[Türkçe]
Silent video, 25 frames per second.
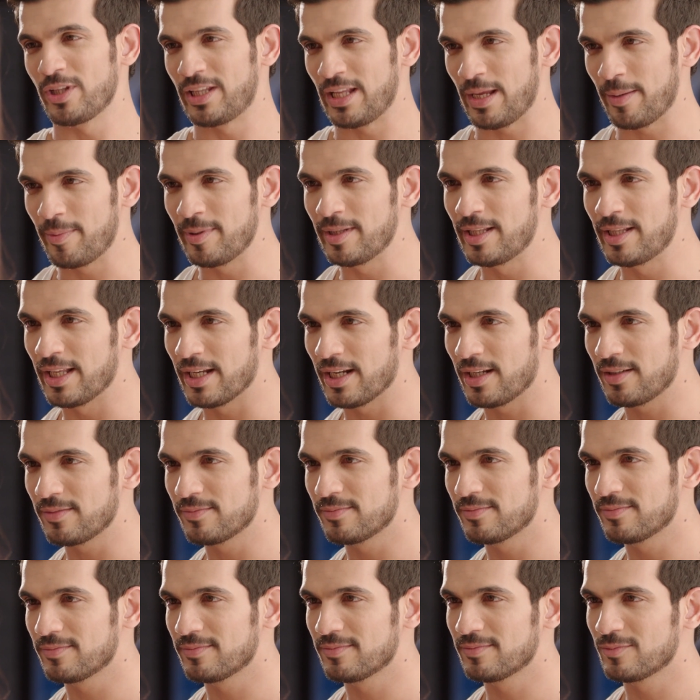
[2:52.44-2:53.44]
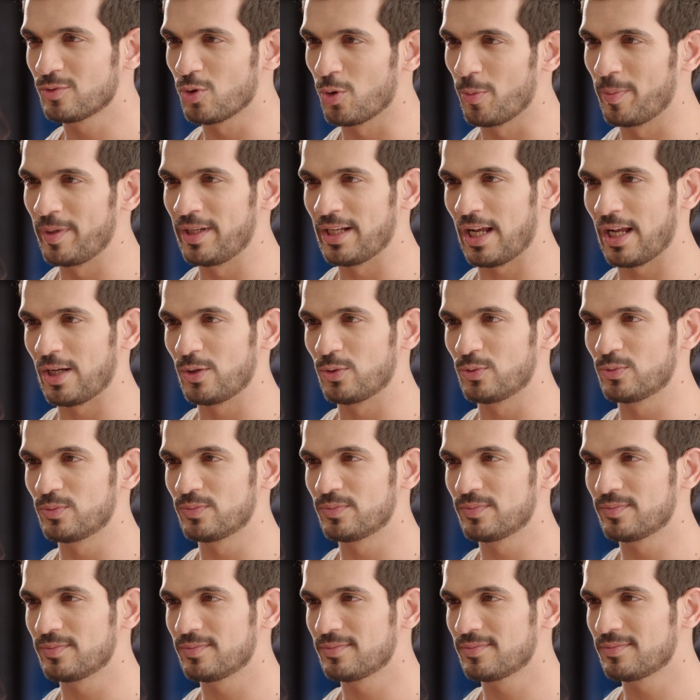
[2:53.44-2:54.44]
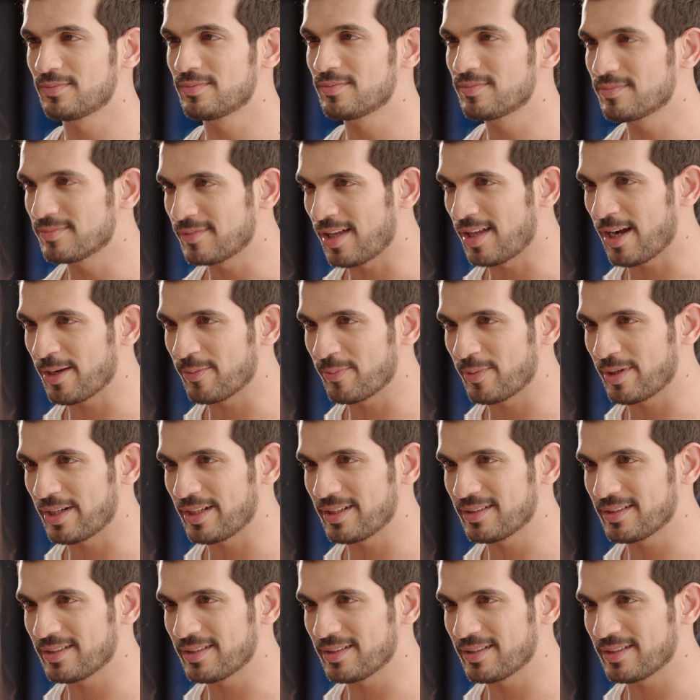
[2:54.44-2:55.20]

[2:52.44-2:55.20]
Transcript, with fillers: Biri bana verse reddeder. Emin